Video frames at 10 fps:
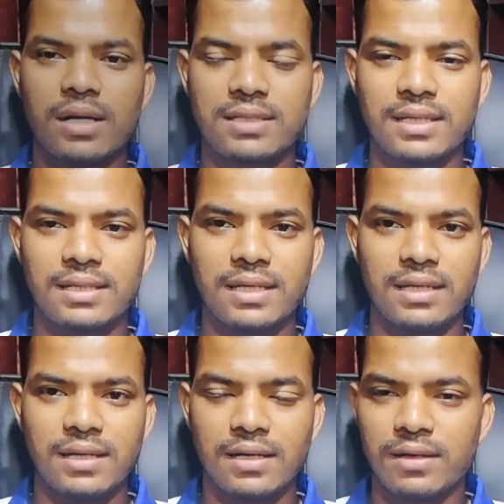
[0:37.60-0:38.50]
আজকে যেই
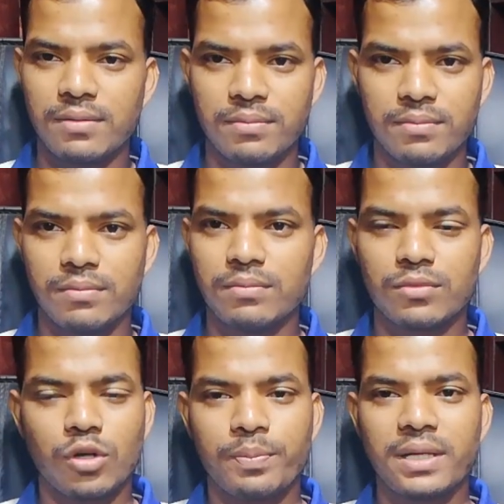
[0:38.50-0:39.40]

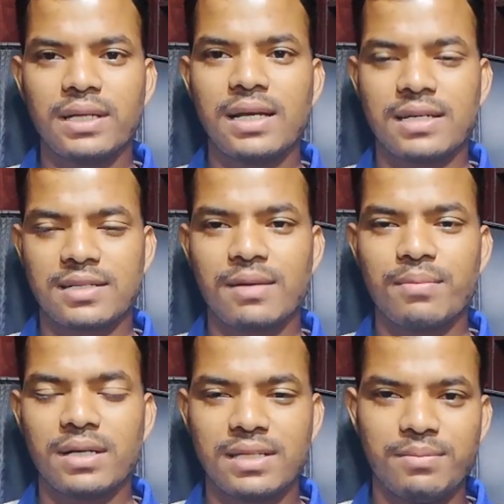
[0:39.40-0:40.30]
টপিক নিয়ে আসলাম
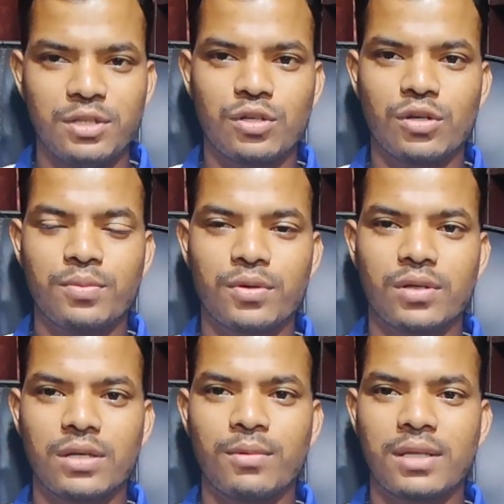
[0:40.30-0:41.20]
বা যেই বিষয়ের ওপর
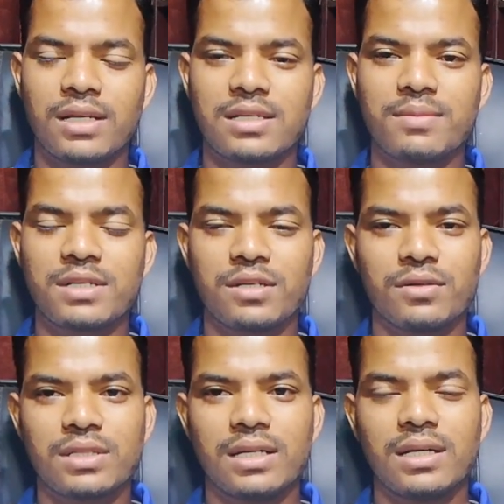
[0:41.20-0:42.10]
কথা বলতে আসলাম সেটা
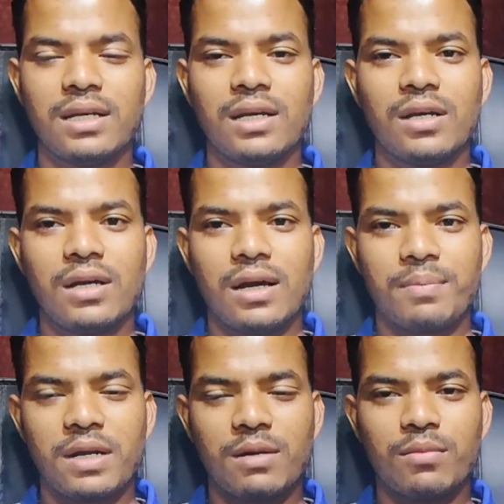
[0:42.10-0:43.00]
হচ্ছে
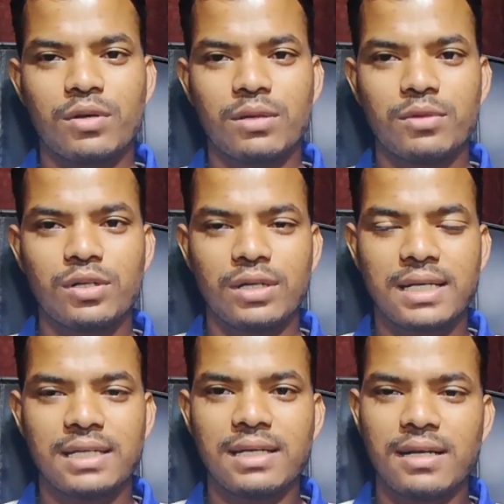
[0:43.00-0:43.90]
আপনারা মোটামুটি
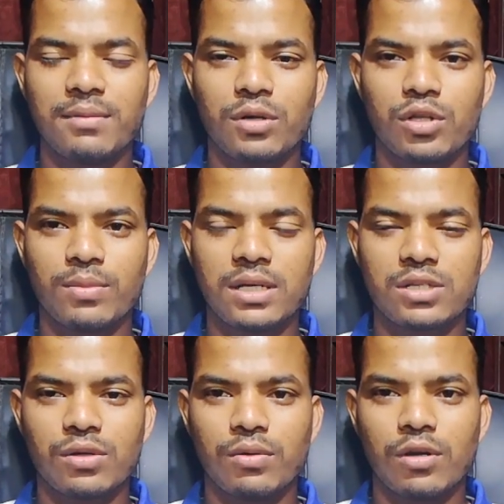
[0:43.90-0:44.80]
অনেকেই জানেন বর্তমানে
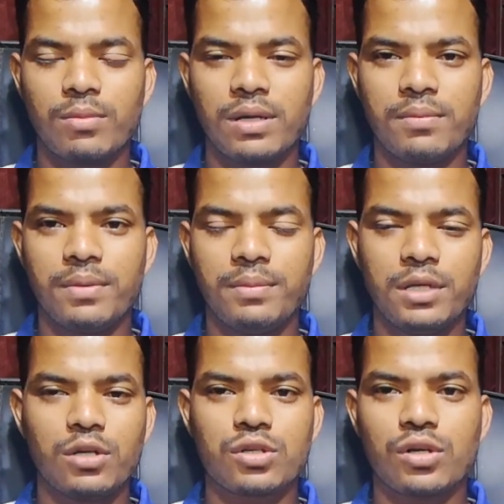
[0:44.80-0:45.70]
সৌদি আরবের
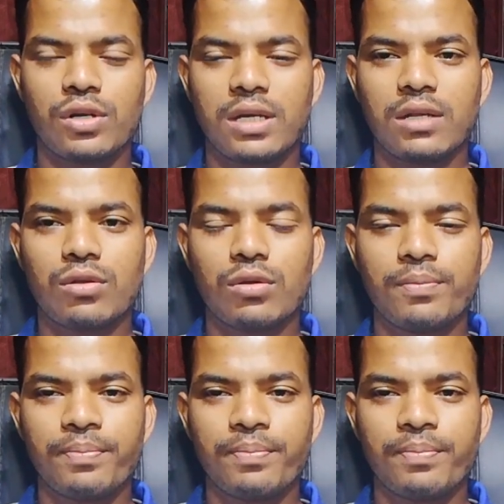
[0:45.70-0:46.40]
বিভিন্ন শহরে কিন্তু